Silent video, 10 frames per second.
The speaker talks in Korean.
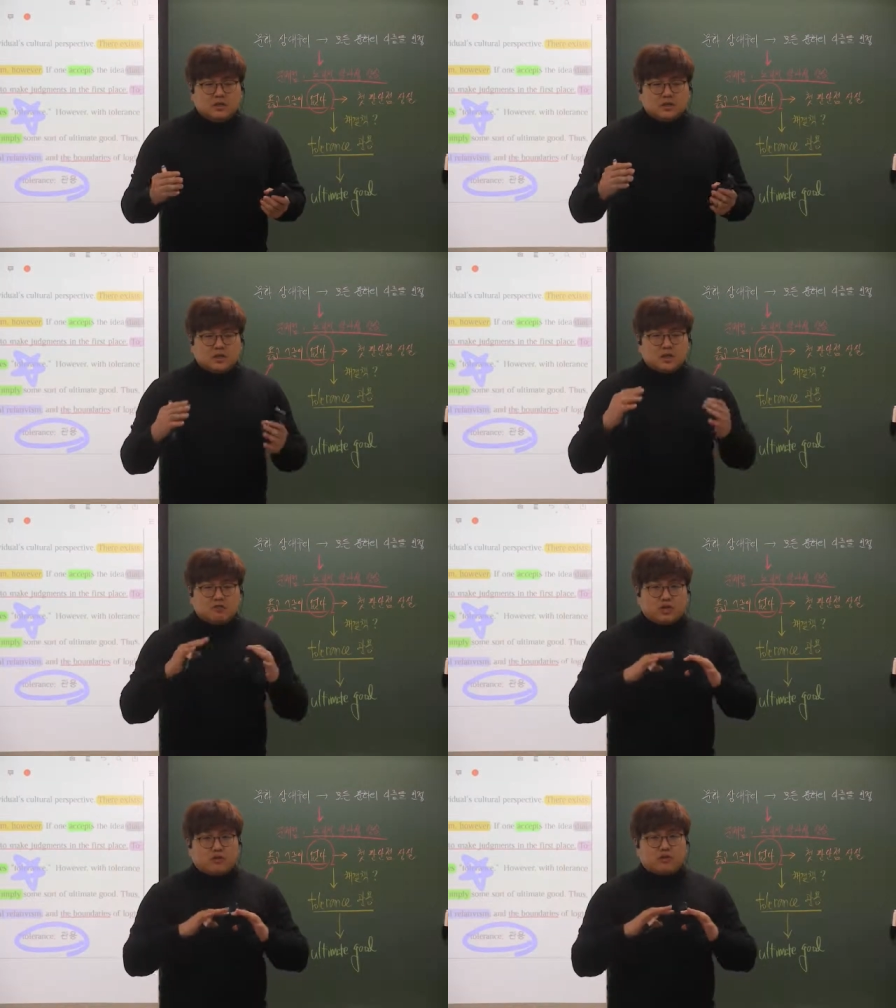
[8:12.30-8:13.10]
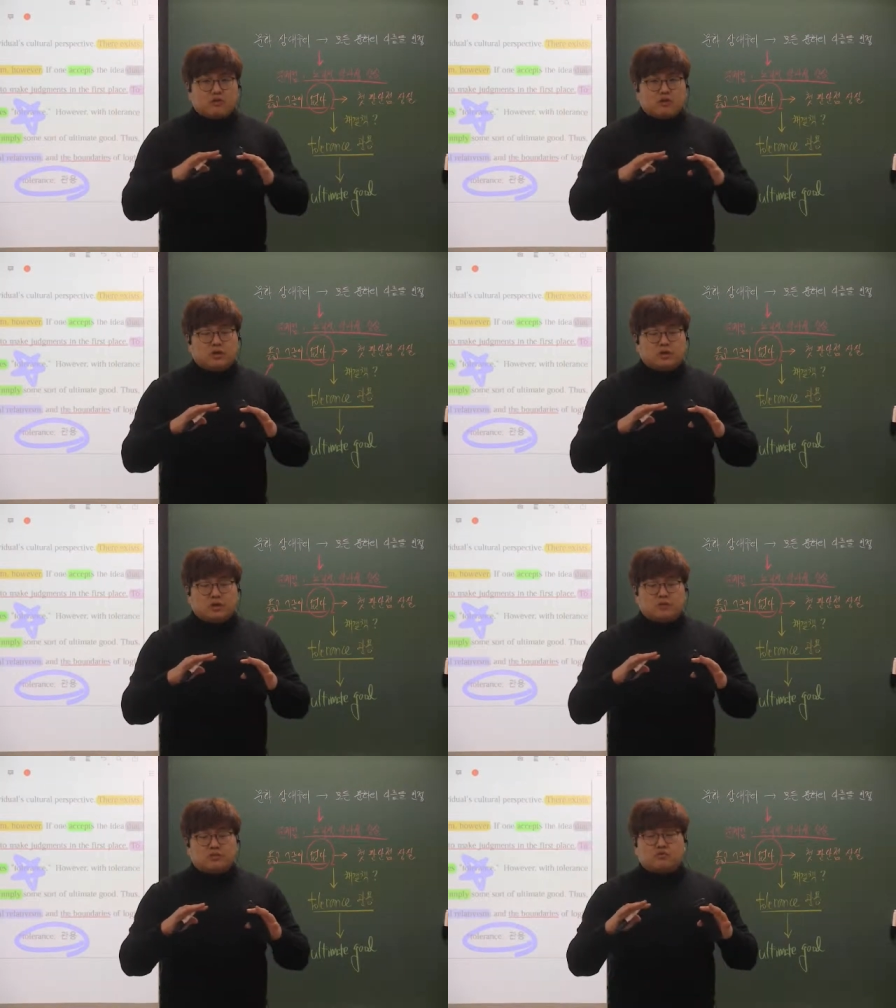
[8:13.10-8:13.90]
제 우리가 누리고 있는
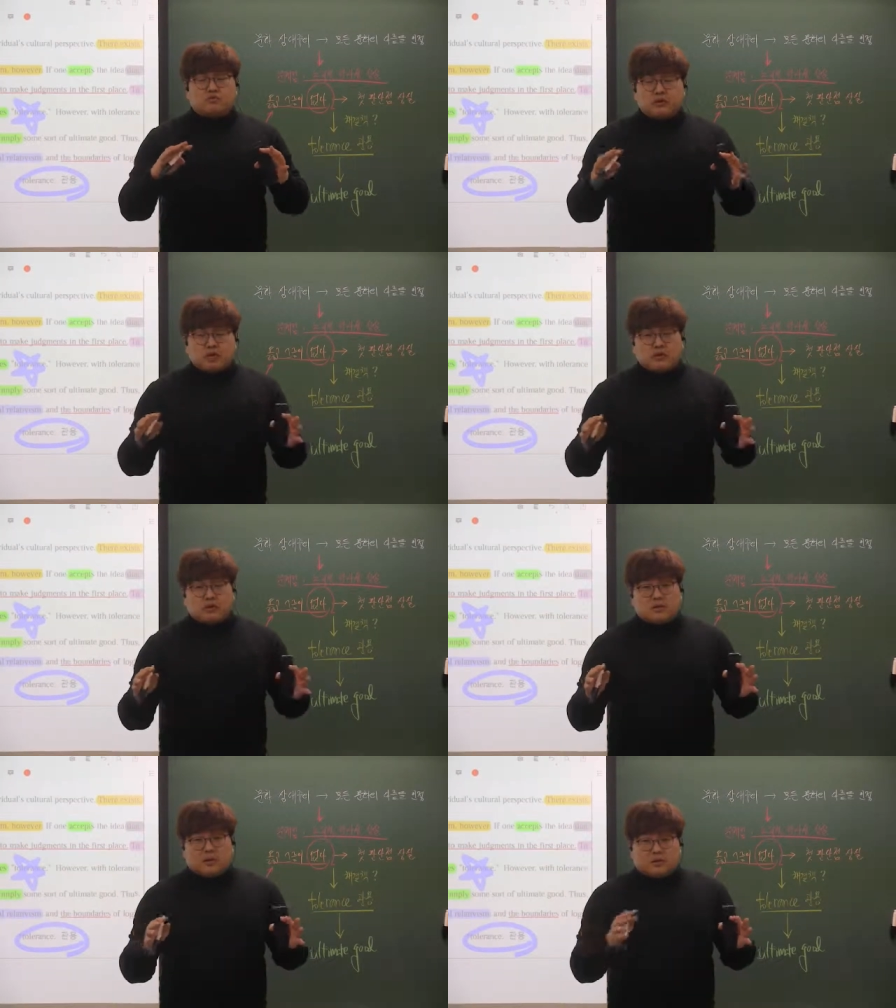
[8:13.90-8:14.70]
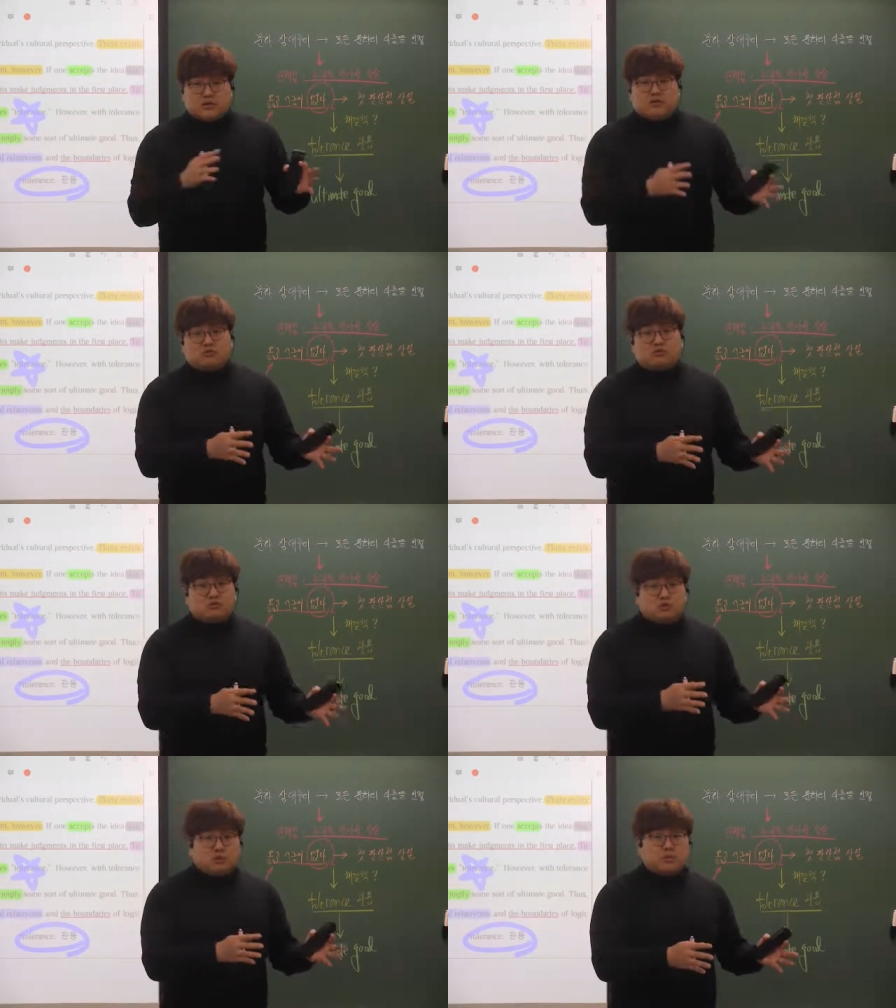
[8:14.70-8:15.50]
너무 훌륭한 것들은 남들도 좀
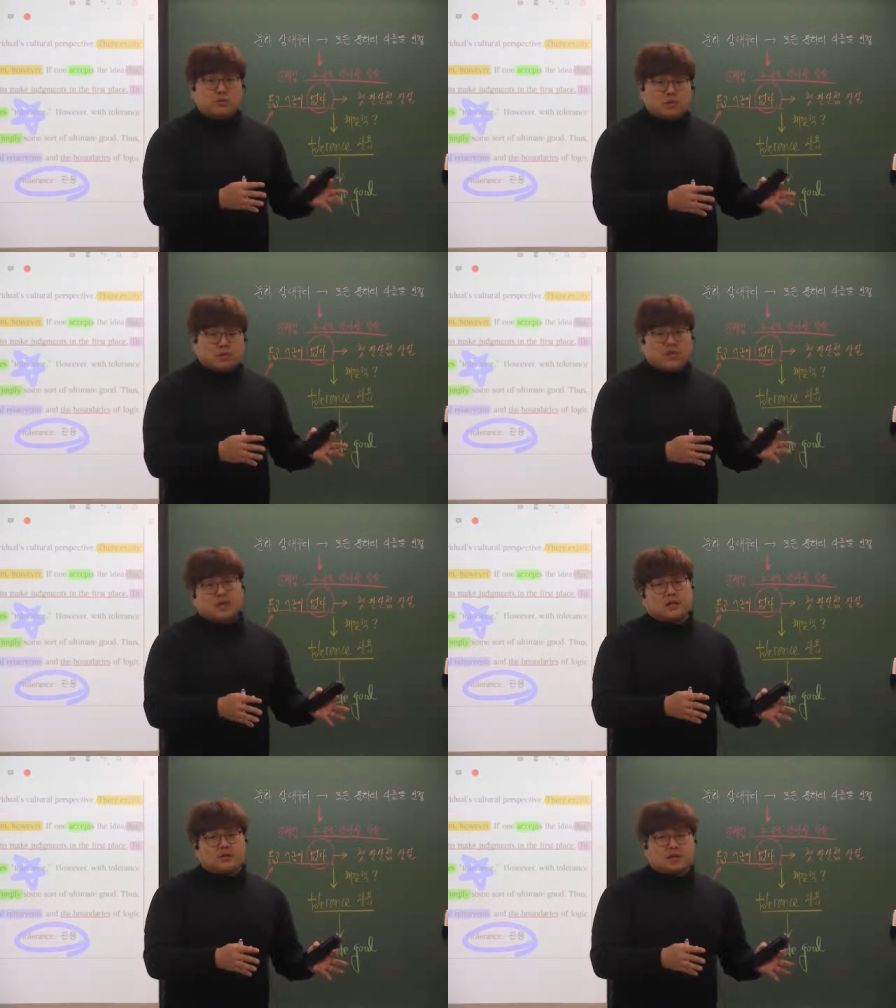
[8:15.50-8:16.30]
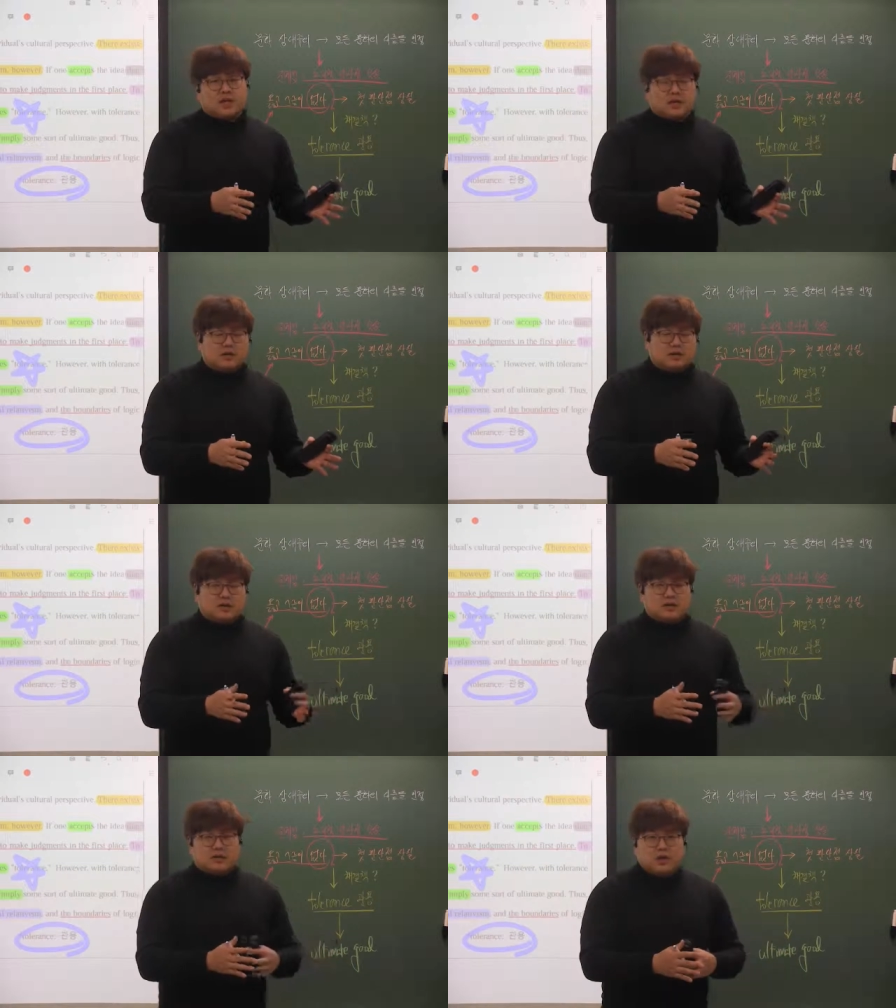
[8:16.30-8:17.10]
누리면 좋겠다라고 생각하는
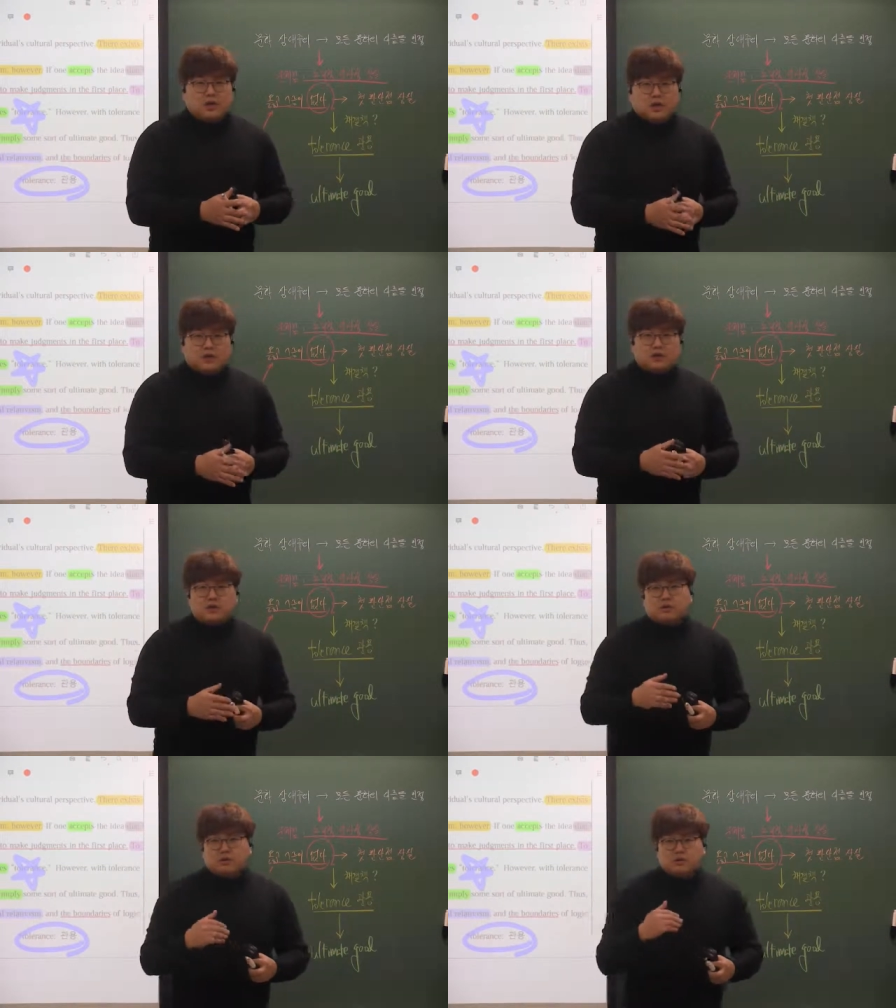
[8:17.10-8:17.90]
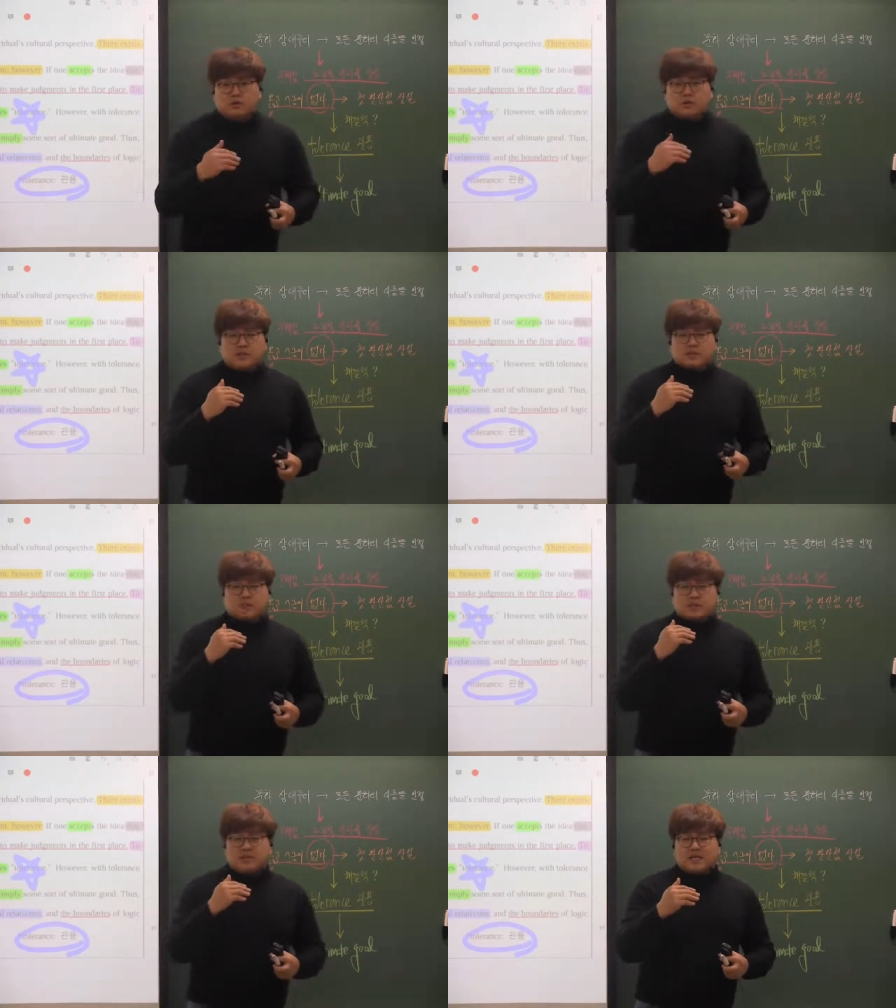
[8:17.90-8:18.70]
것이죠. 이거는 어찌 보면
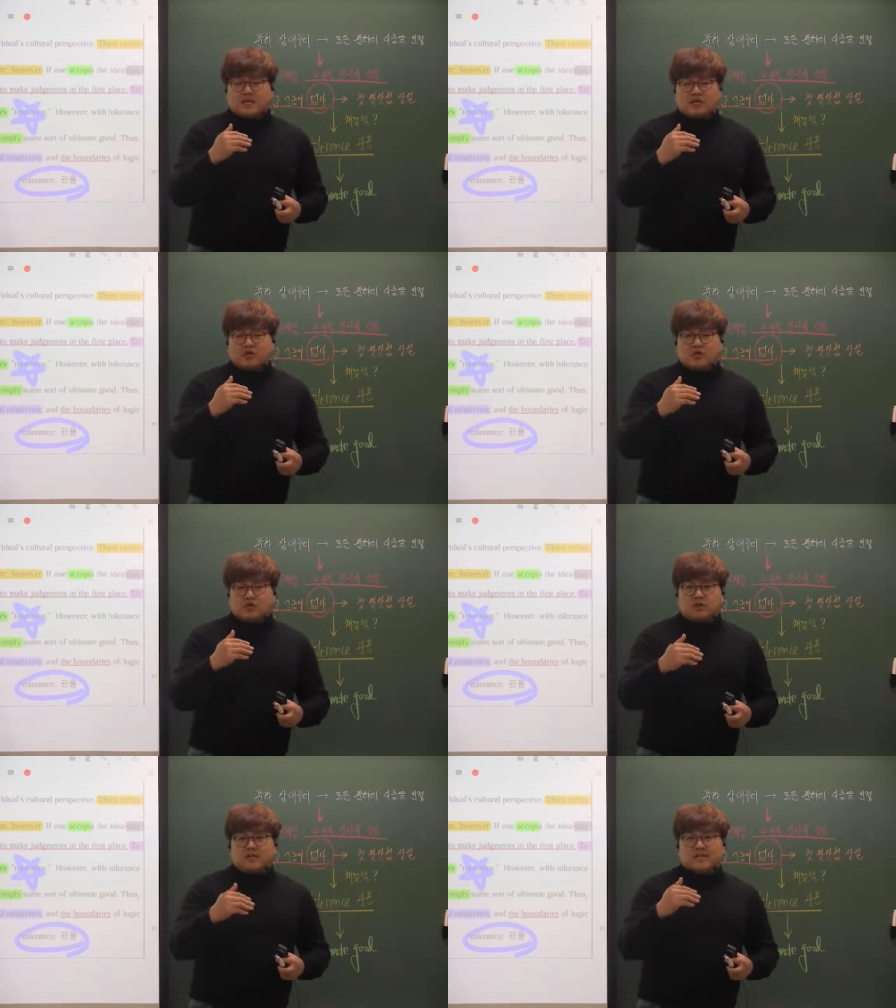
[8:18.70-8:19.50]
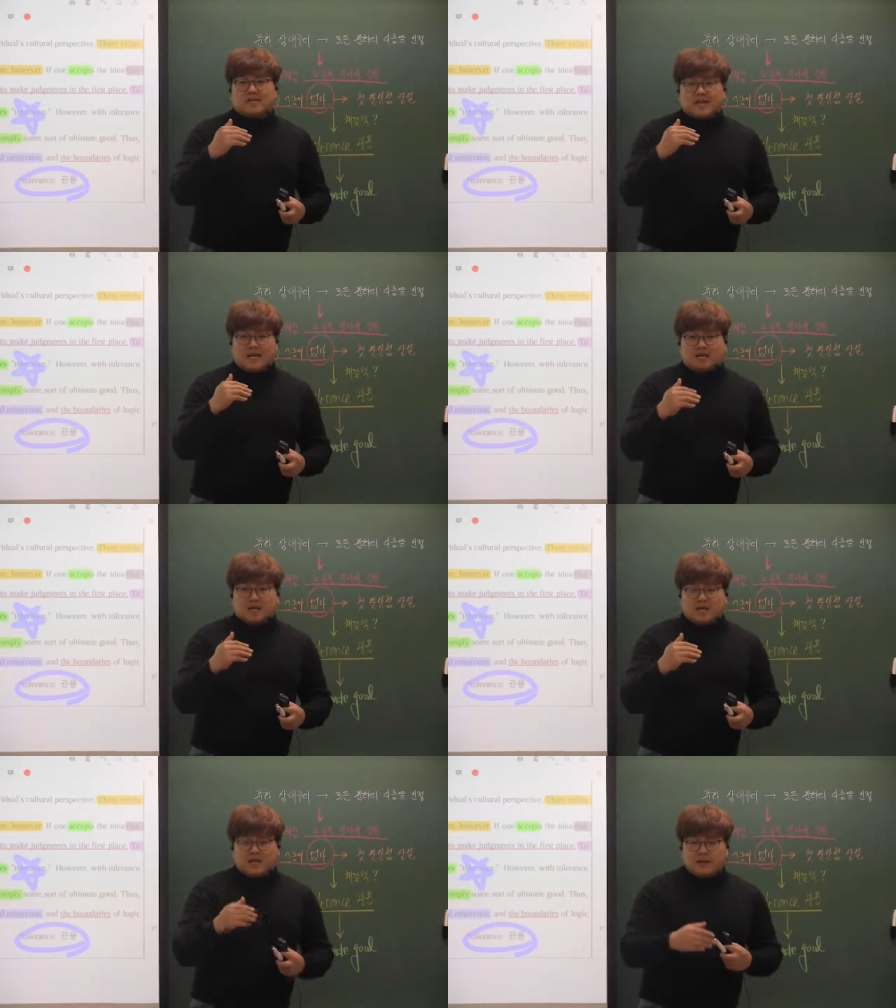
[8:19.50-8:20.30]
문화 상대주의적인 자세는 아닙니다.